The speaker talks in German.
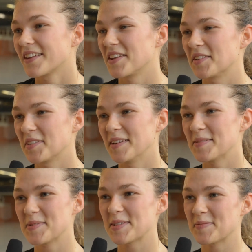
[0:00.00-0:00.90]

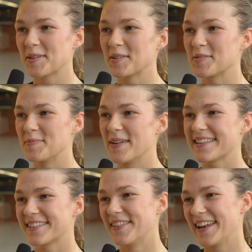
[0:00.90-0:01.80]
Natürlich muss ich mich noch
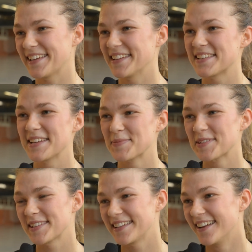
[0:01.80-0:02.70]
verbessern. Wenn ich das nicht
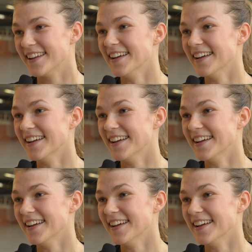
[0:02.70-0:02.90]
musste, dann